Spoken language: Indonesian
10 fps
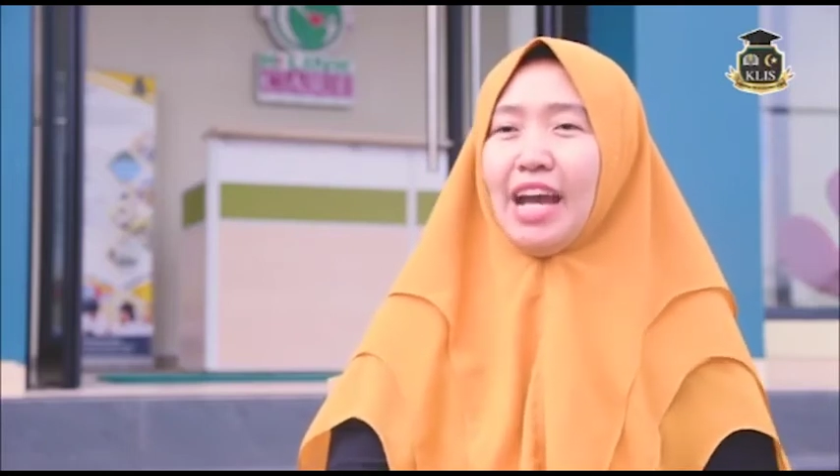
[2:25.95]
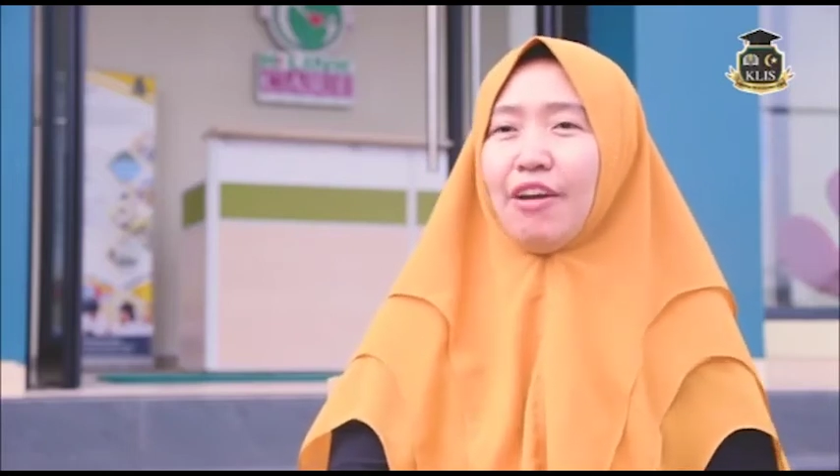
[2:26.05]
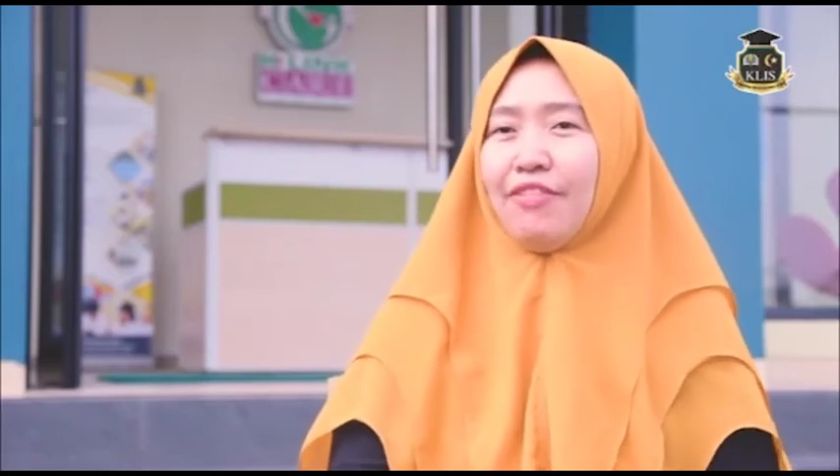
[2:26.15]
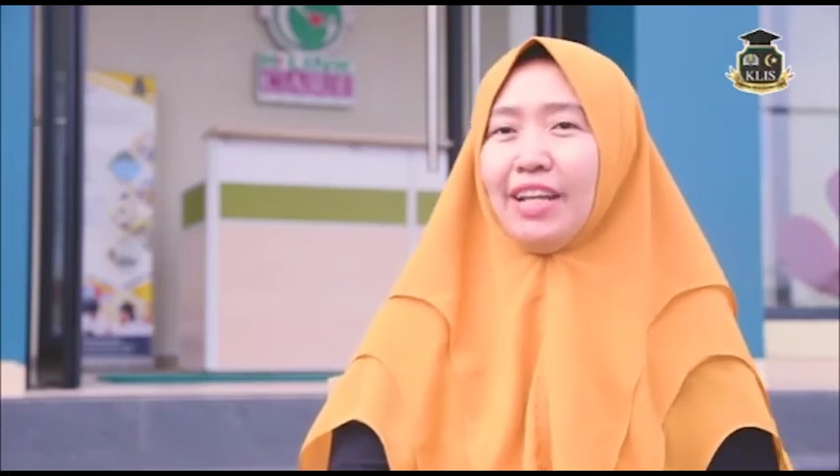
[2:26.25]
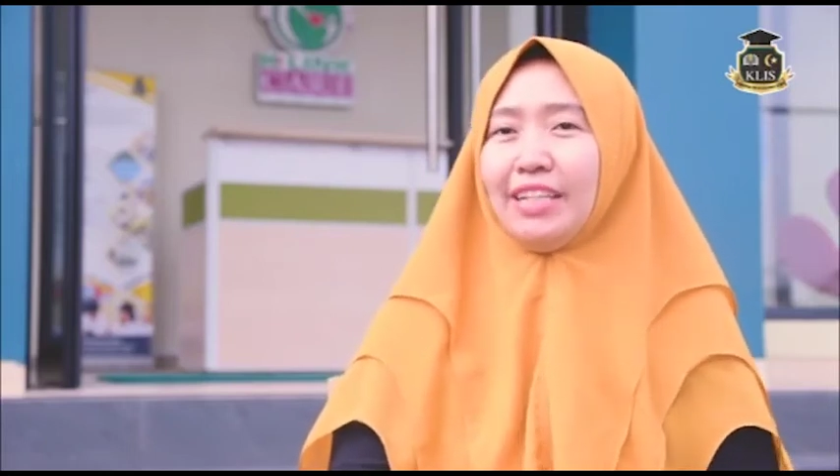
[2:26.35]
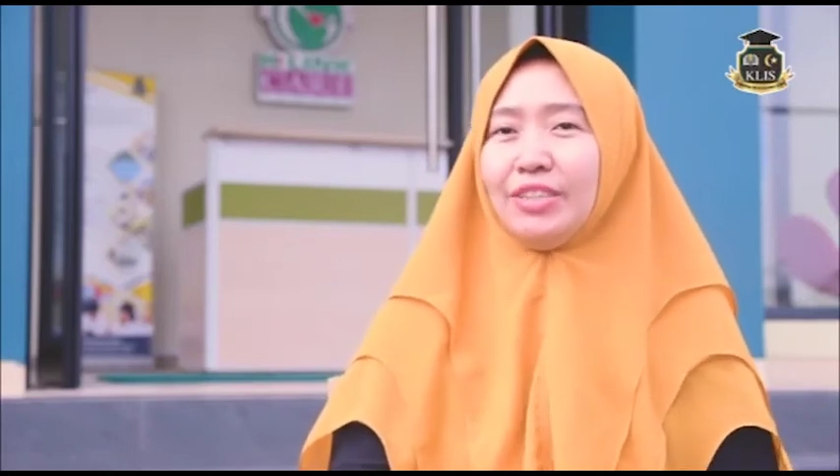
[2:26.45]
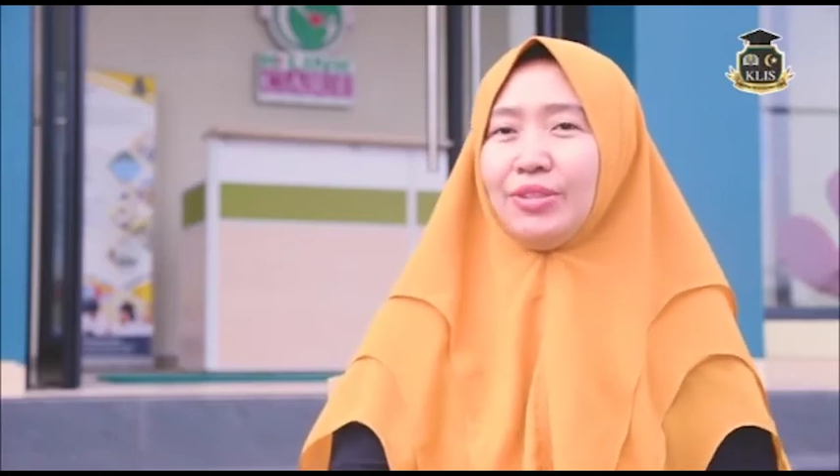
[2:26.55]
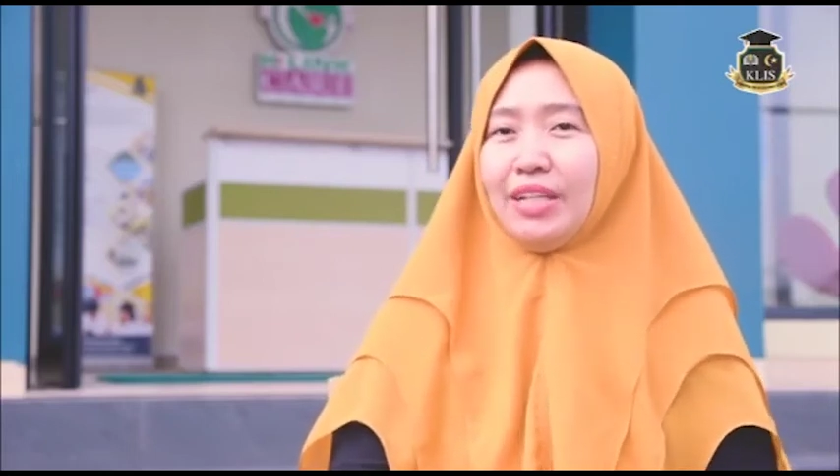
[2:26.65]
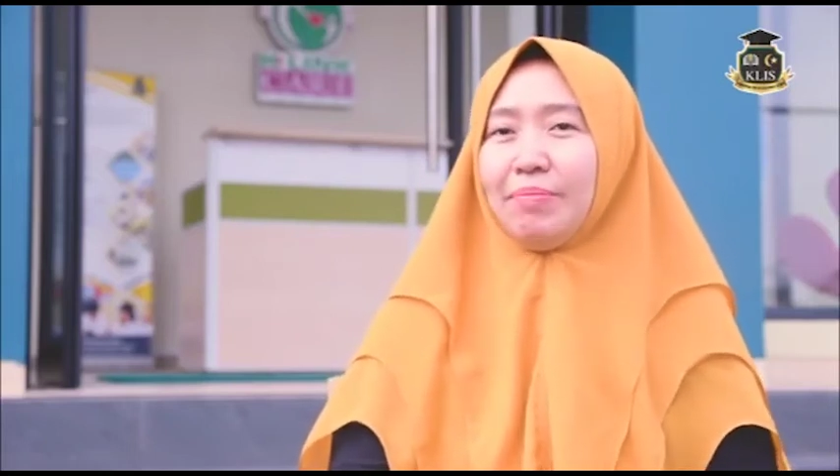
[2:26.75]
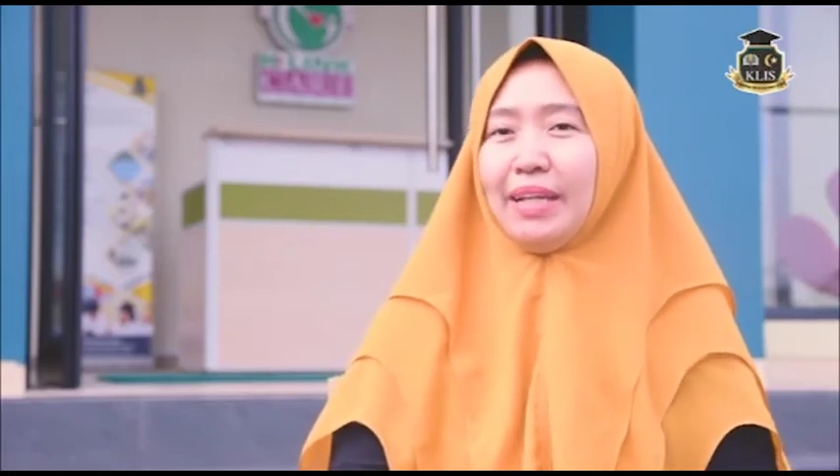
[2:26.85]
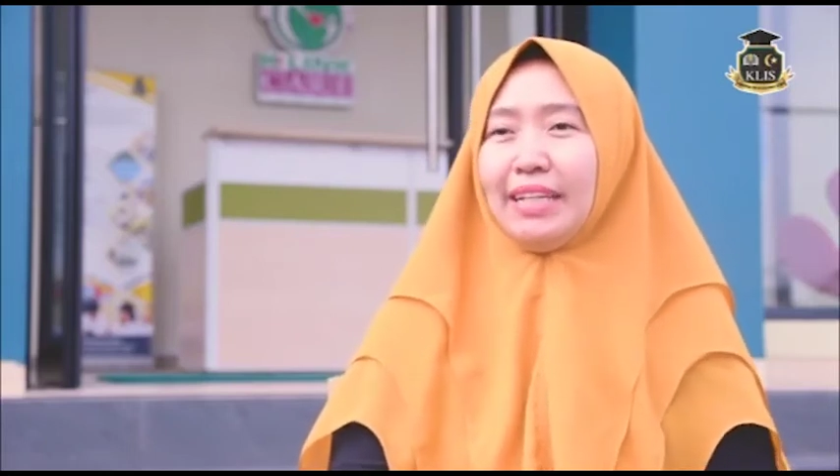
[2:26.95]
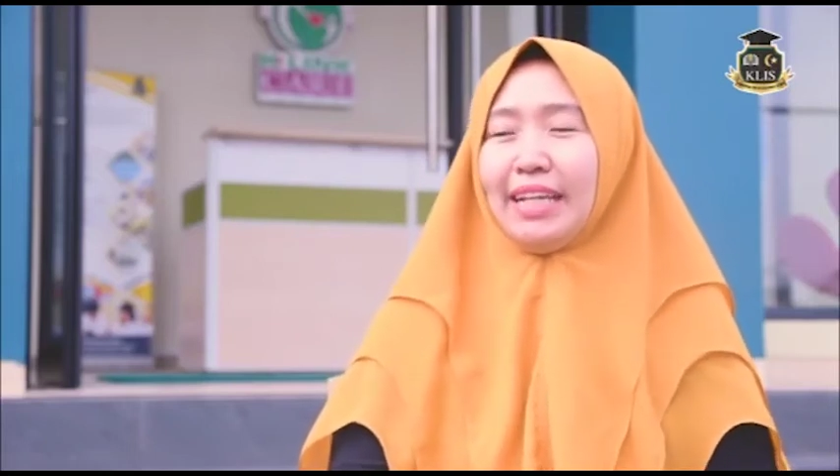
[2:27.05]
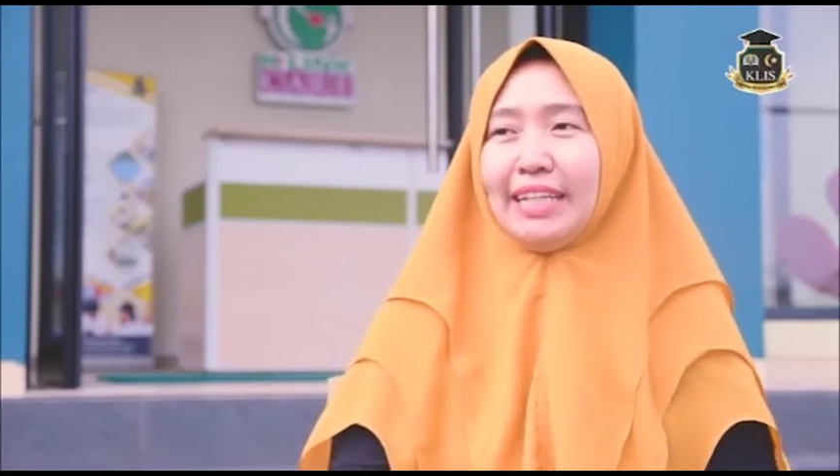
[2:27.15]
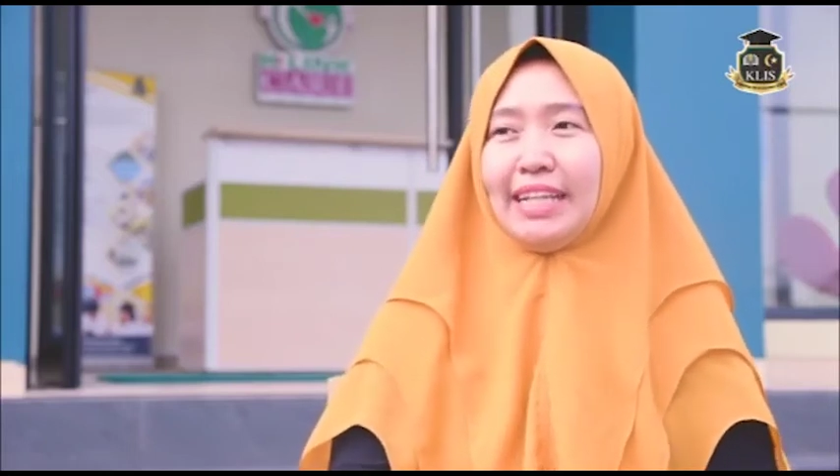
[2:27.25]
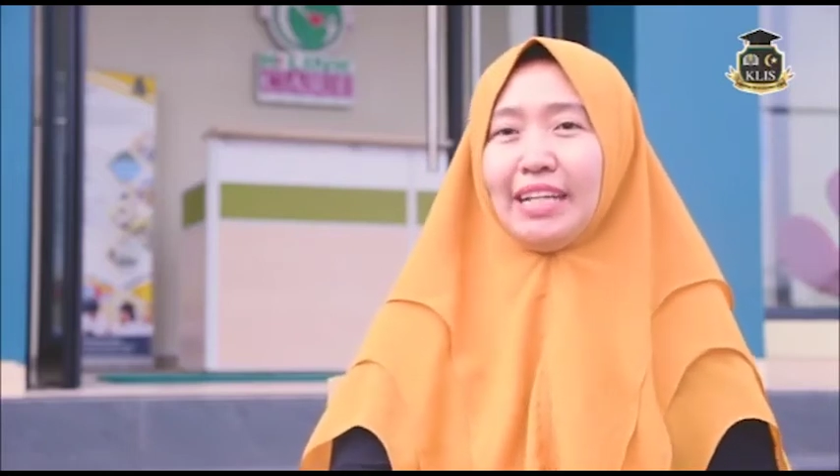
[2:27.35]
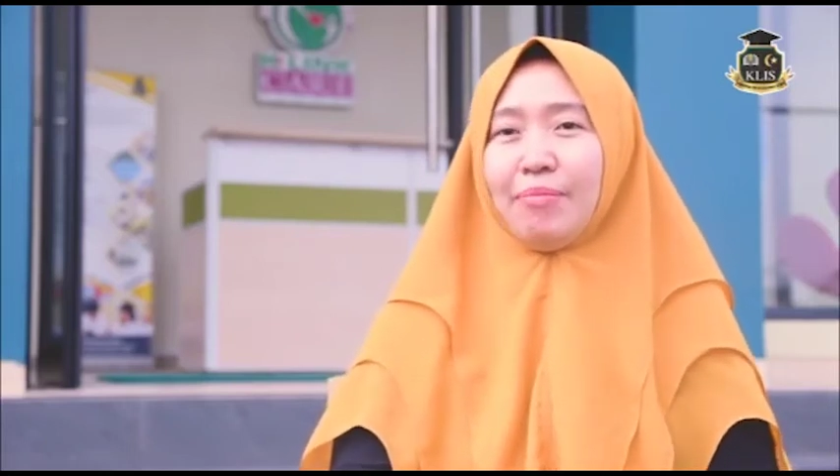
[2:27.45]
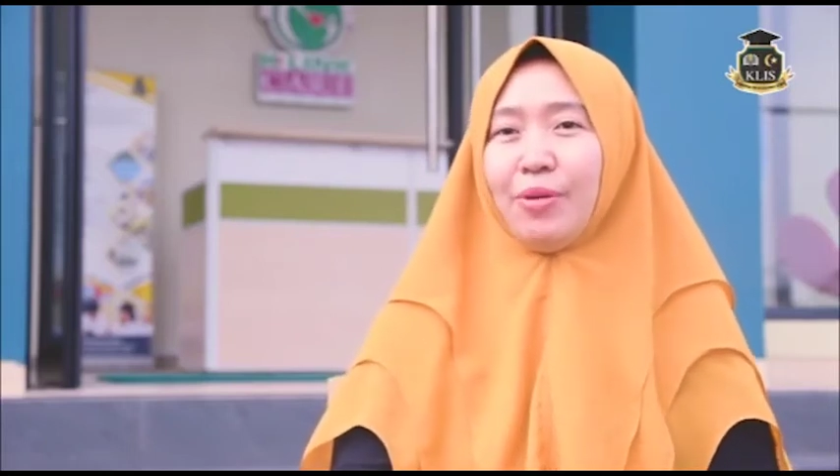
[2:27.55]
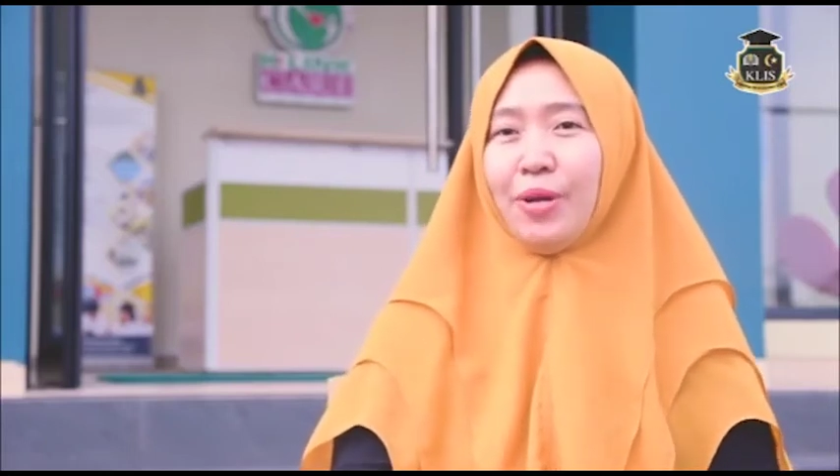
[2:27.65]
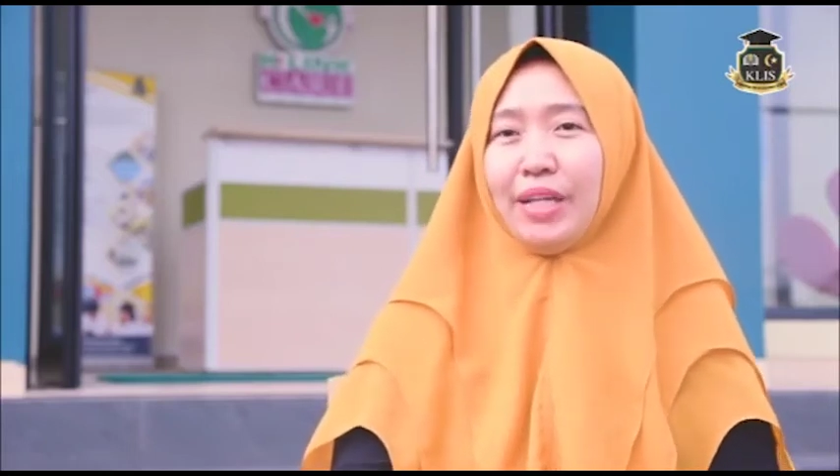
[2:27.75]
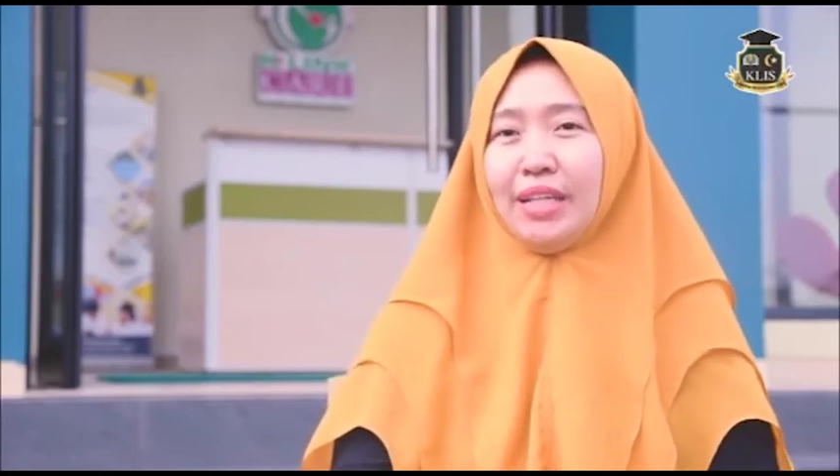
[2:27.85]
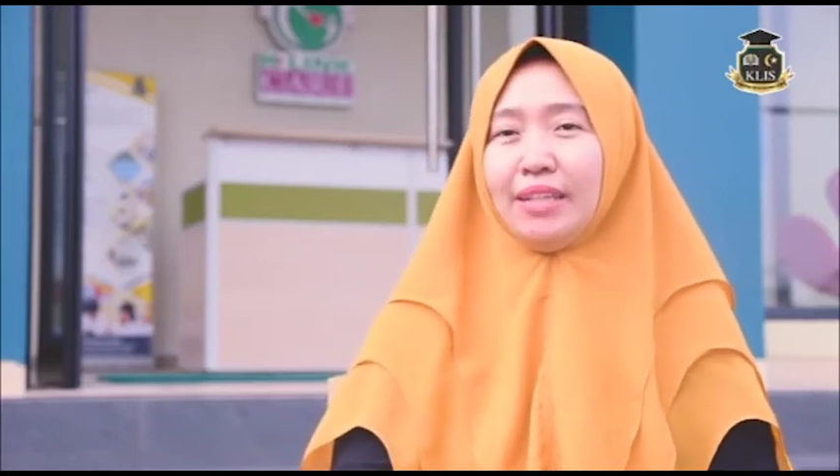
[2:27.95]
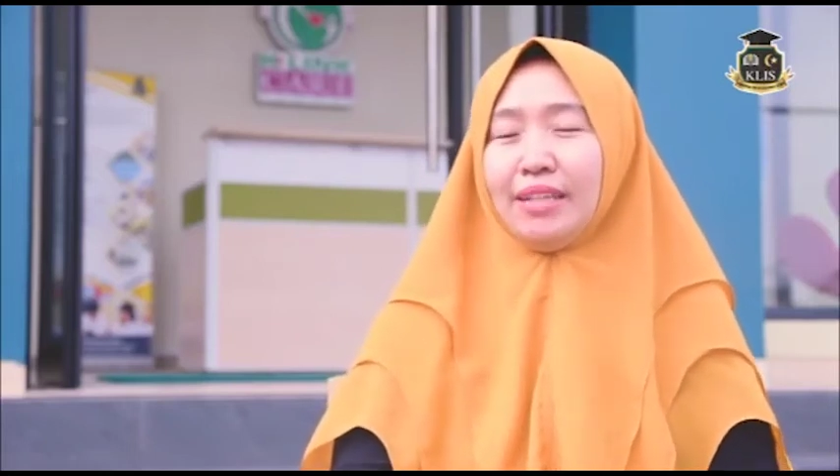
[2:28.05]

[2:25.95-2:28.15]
Hafalan surat pendek dari Boy